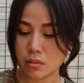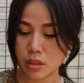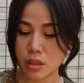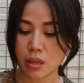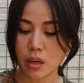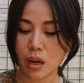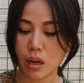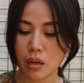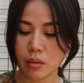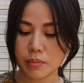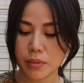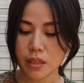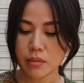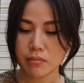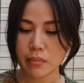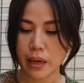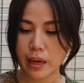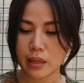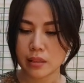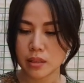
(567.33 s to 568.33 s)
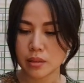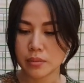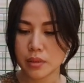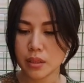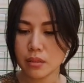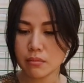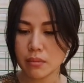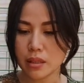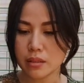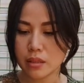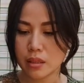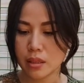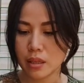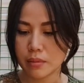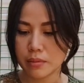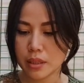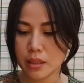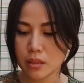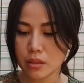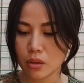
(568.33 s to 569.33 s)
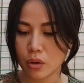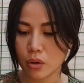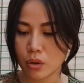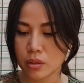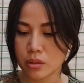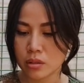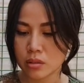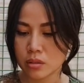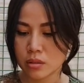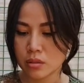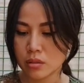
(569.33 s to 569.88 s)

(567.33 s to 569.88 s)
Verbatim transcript: Thì đó, biết mà, chị biết mà, nhìn là biết rồi.